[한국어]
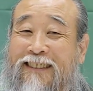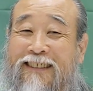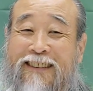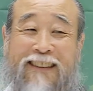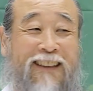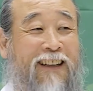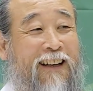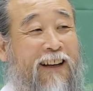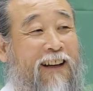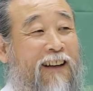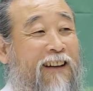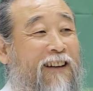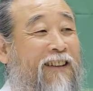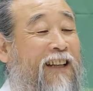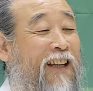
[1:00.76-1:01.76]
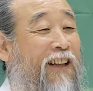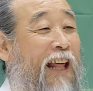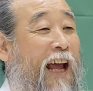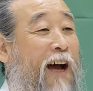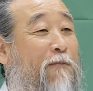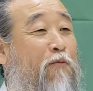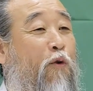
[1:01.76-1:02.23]
어. 이게
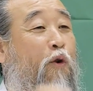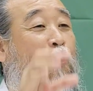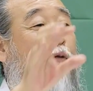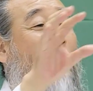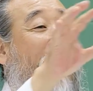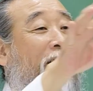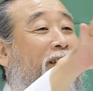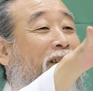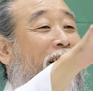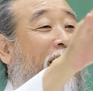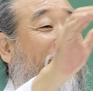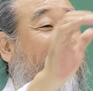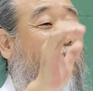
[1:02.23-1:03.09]
내가 뭘 받느냐